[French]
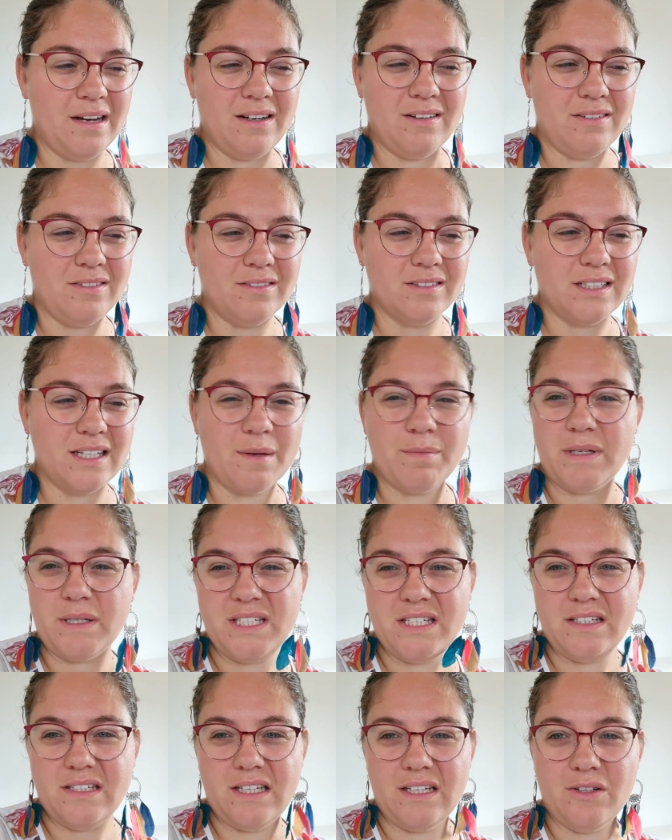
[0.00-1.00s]
en
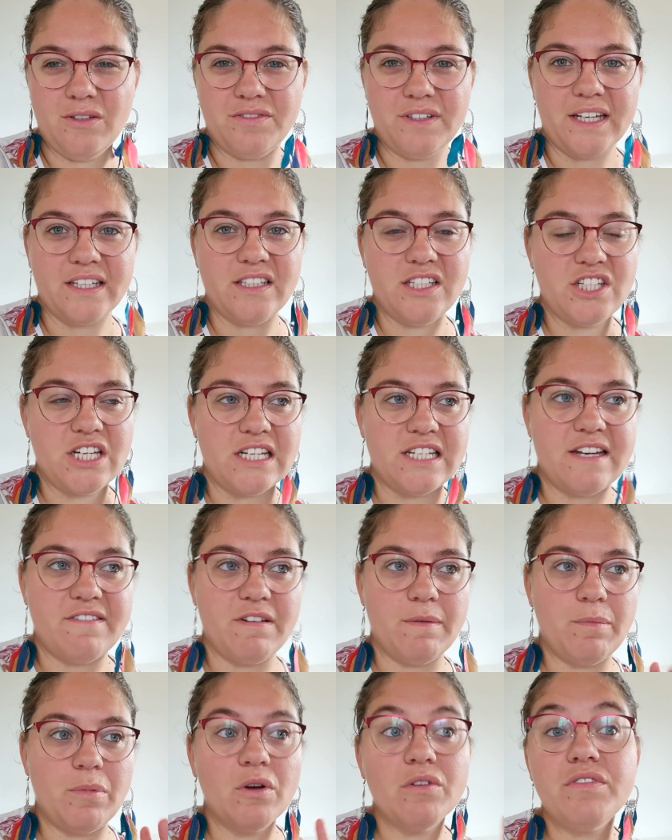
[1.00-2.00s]
capacité de le faire. Déjà,
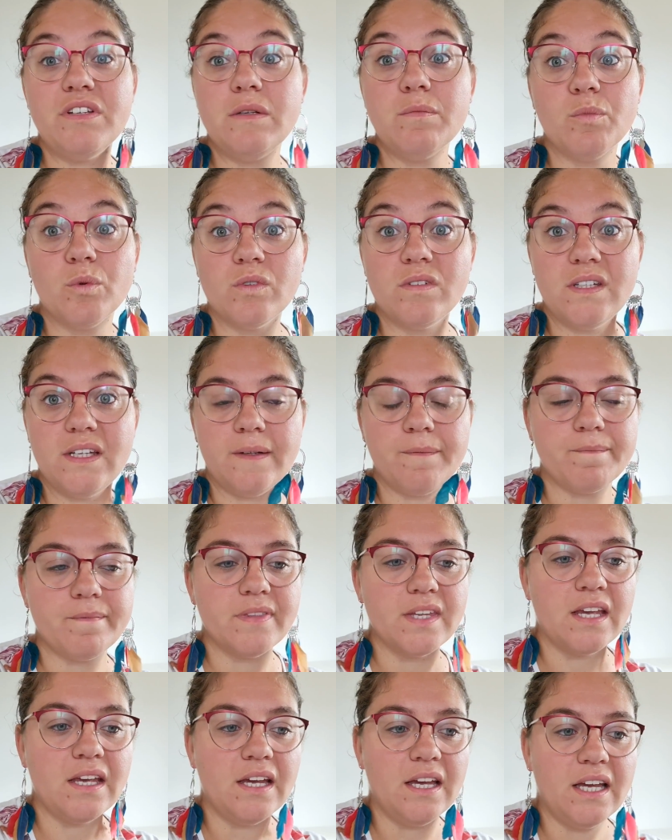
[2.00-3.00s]
j'avais pas envie de monter
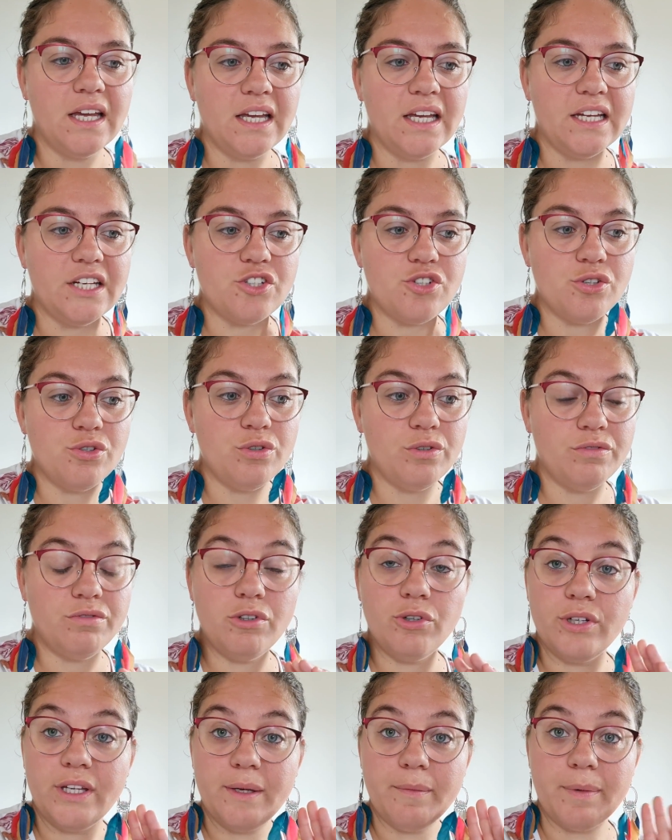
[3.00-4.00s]
et je ne
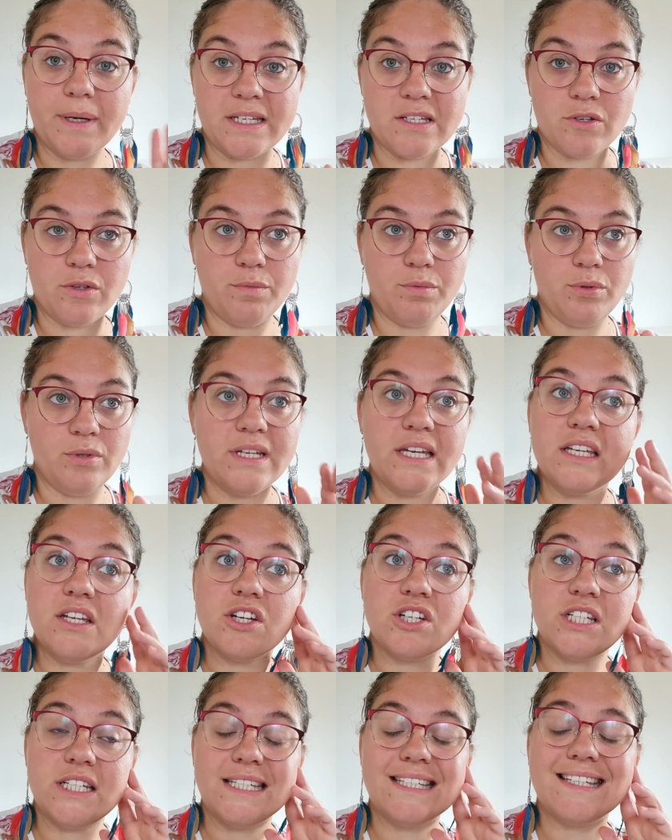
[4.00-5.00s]
vloguais presque plus.
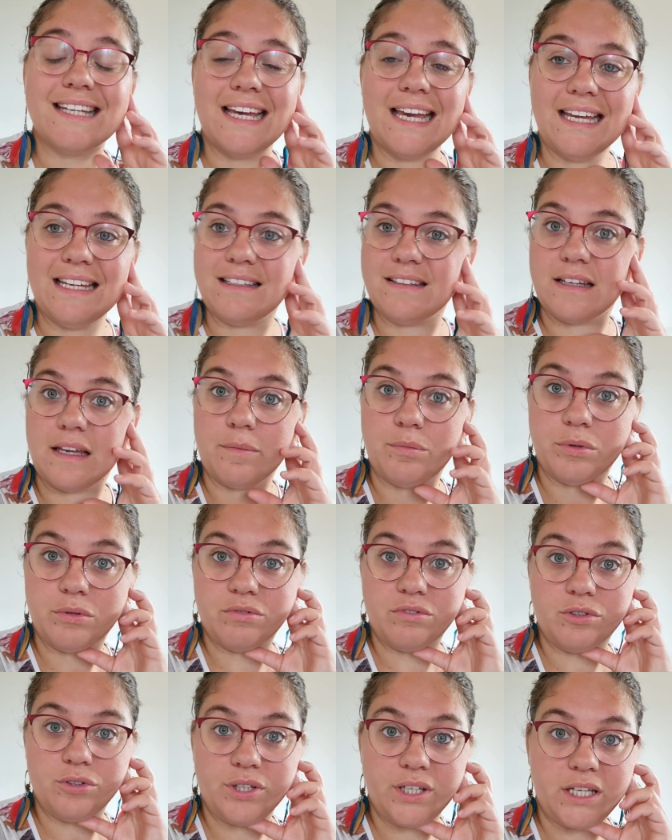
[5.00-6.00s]
D'ailleurs, j'ai très très peu
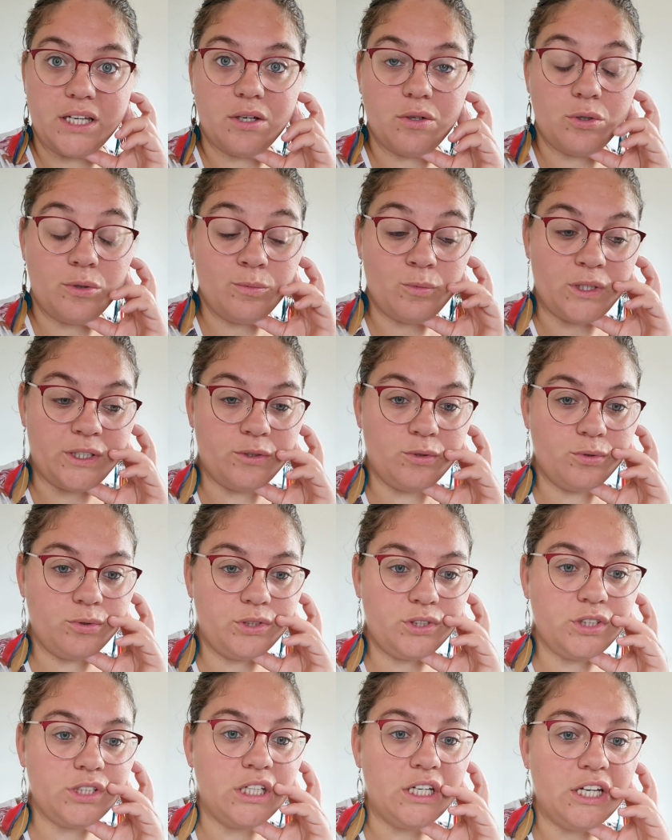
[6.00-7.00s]
vlogué au mois
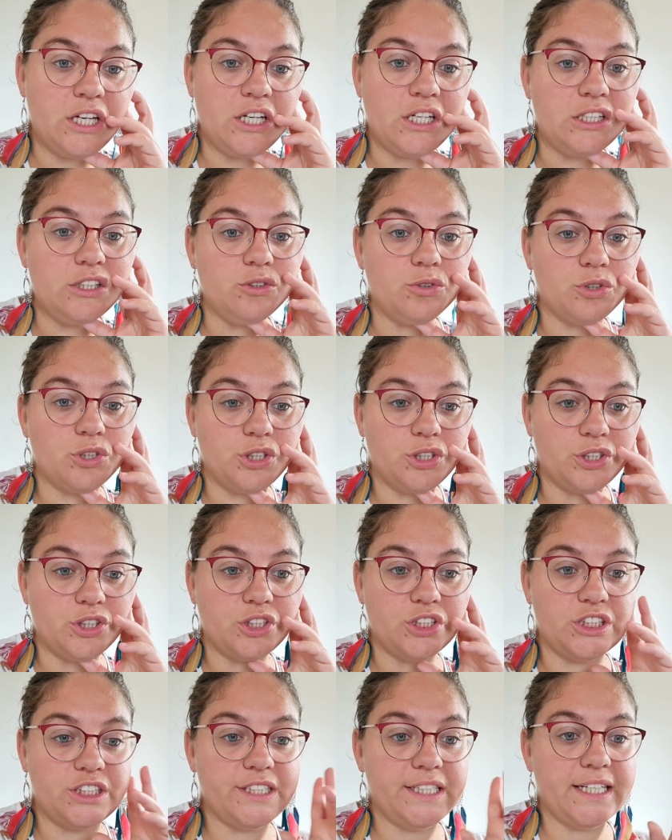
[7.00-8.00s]
d'août. Donc
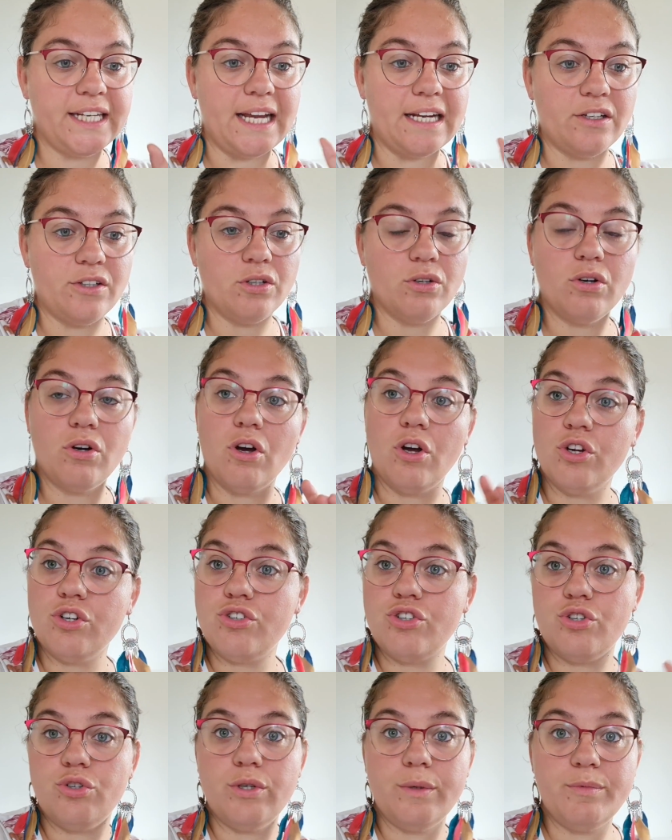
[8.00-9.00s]
euh, j'ai quelques
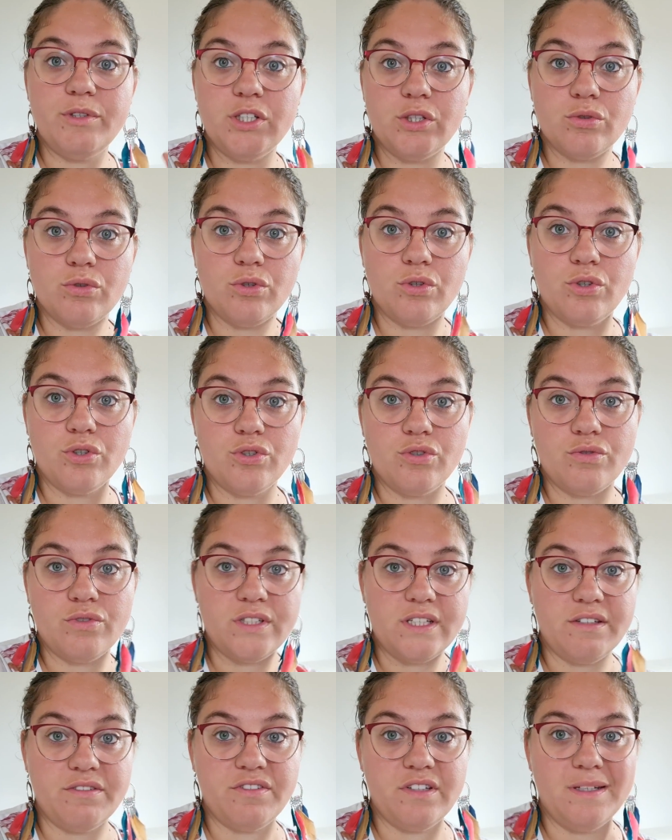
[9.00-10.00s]
rushs, de petits trucs que je
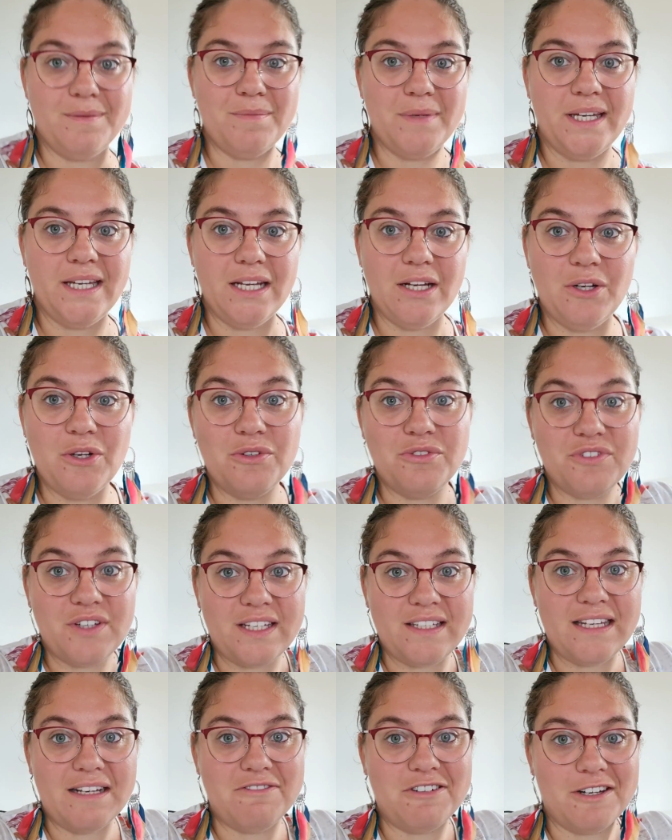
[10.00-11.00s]
vous ai filmés, le
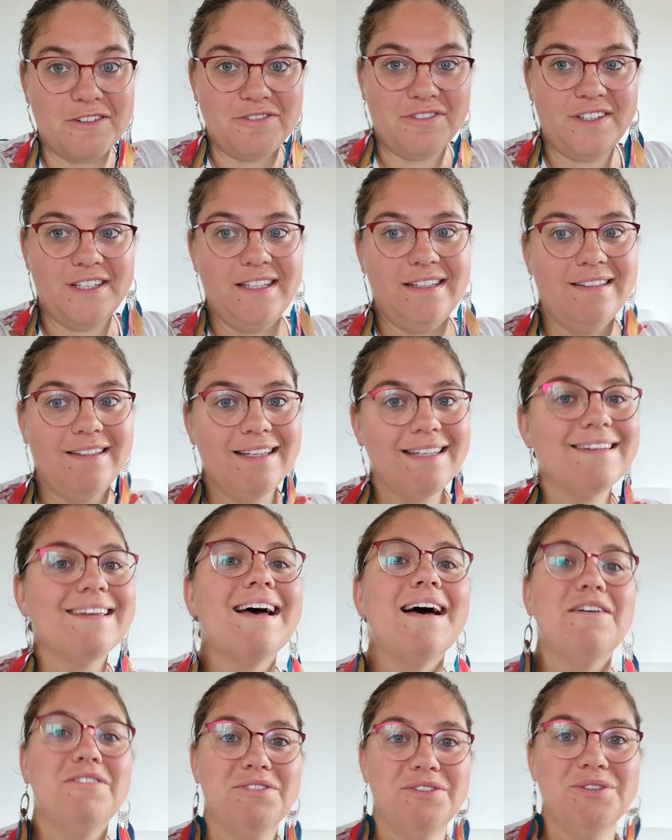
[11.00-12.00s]
fait d'avoir fait des
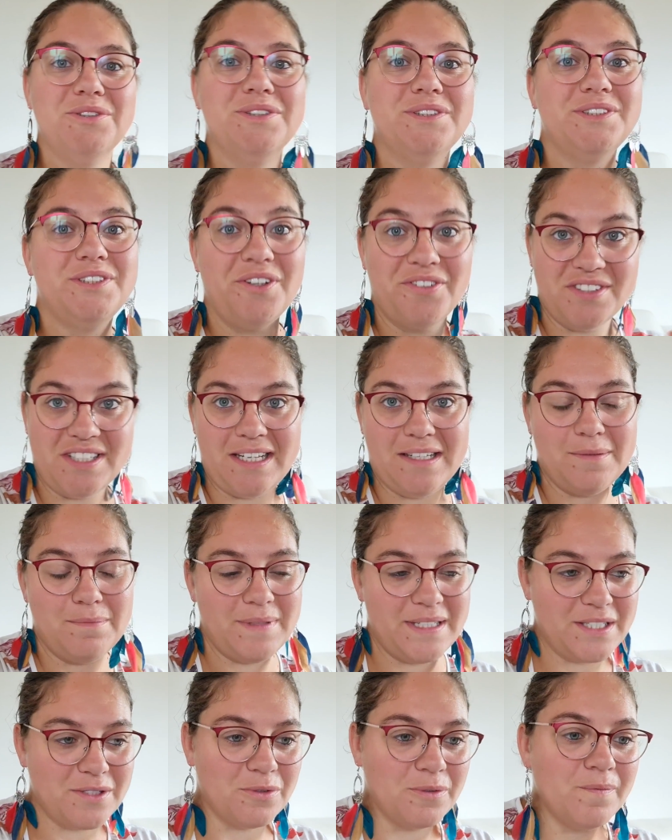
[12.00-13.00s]
travaux dans cette
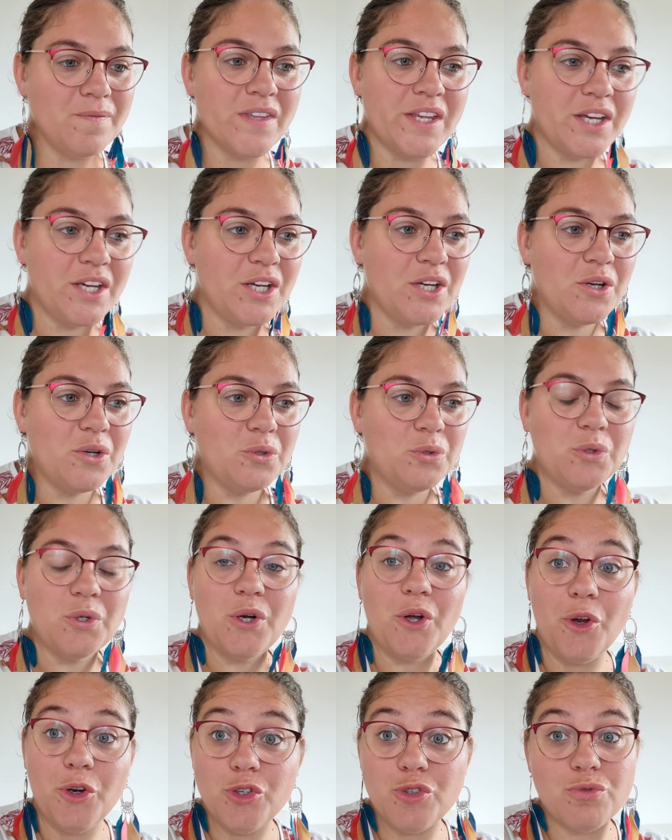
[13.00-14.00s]
maison où
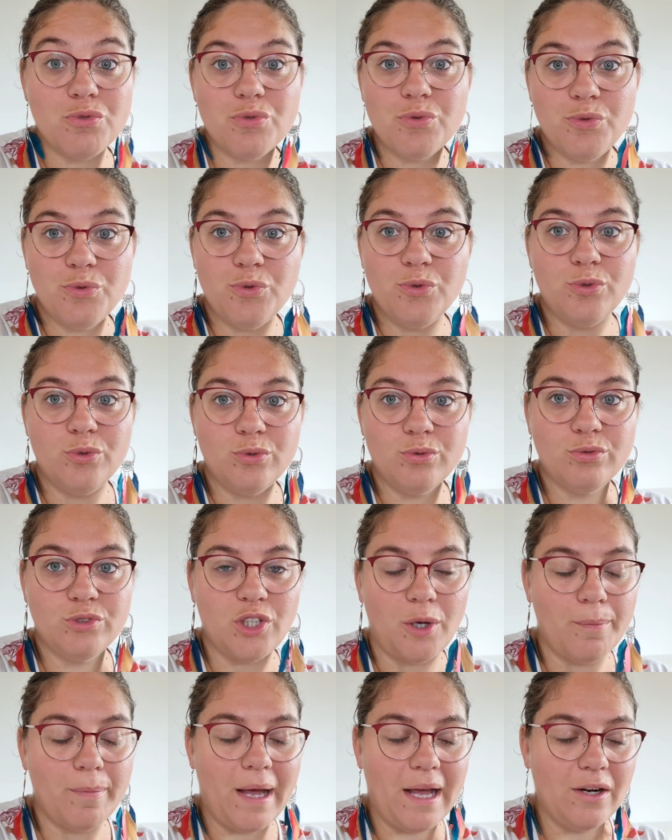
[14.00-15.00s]
euh, je vous
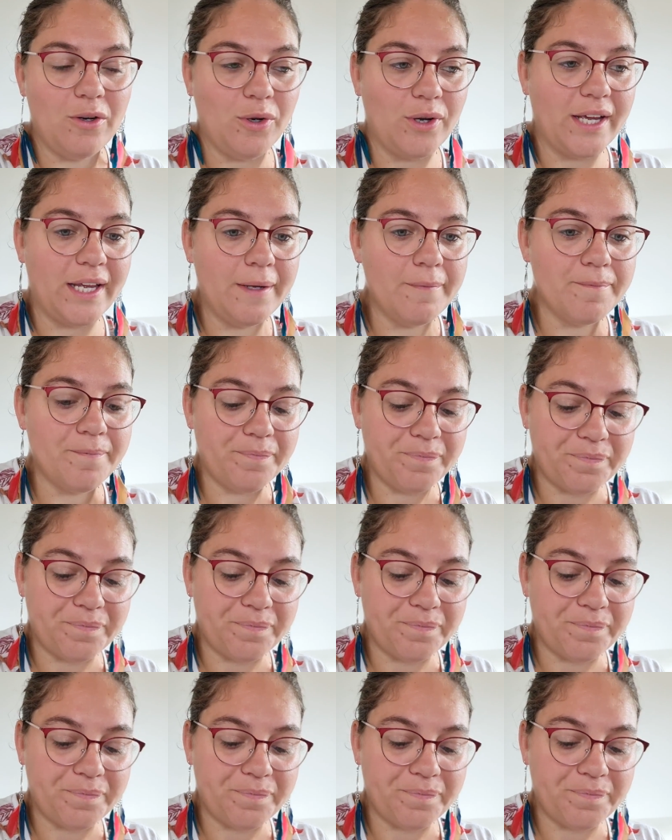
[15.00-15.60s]
en parlerai